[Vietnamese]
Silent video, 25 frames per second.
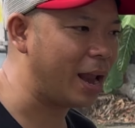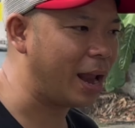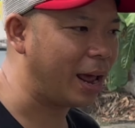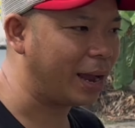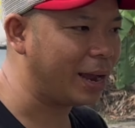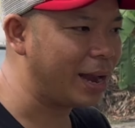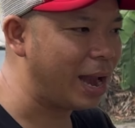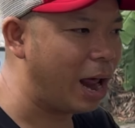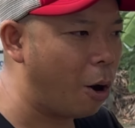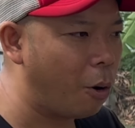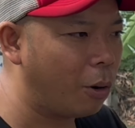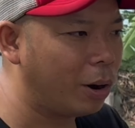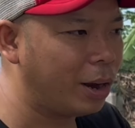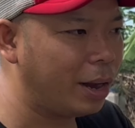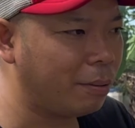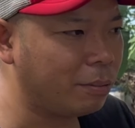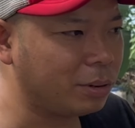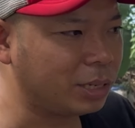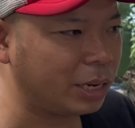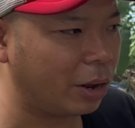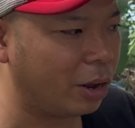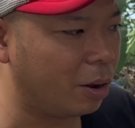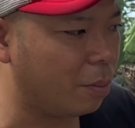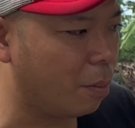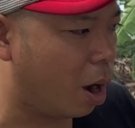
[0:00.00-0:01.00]
là cái đầu anh em nó
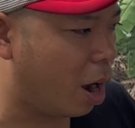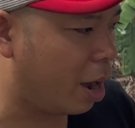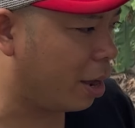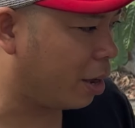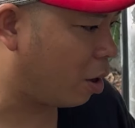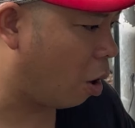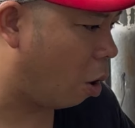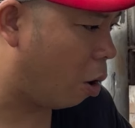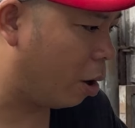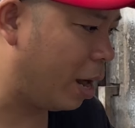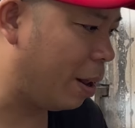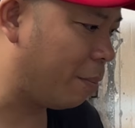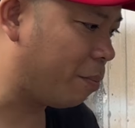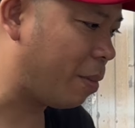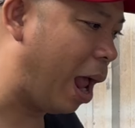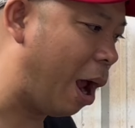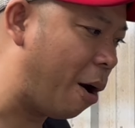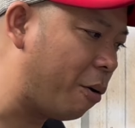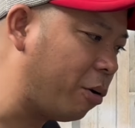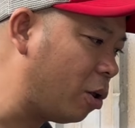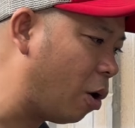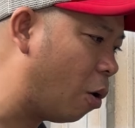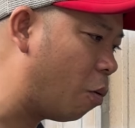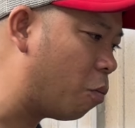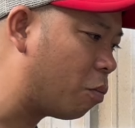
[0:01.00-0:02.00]
sẽ bơi còn anh em tháo
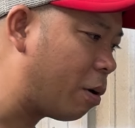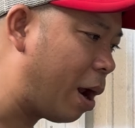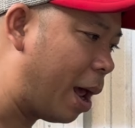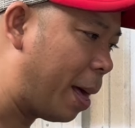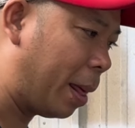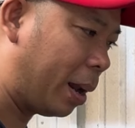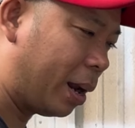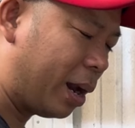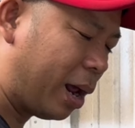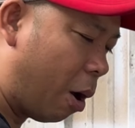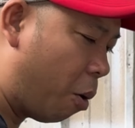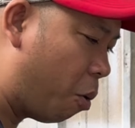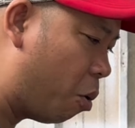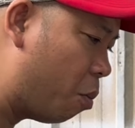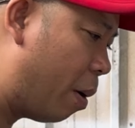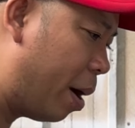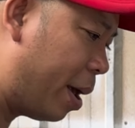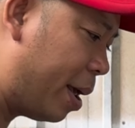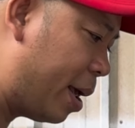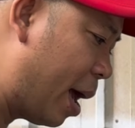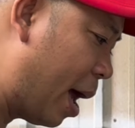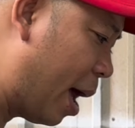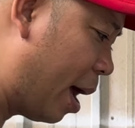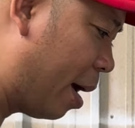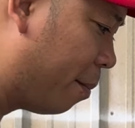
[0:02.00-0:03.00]
cái thùng ra là nó không
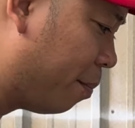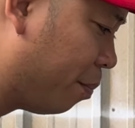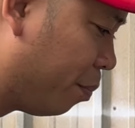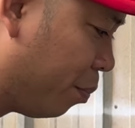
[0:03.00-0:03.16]
bị ha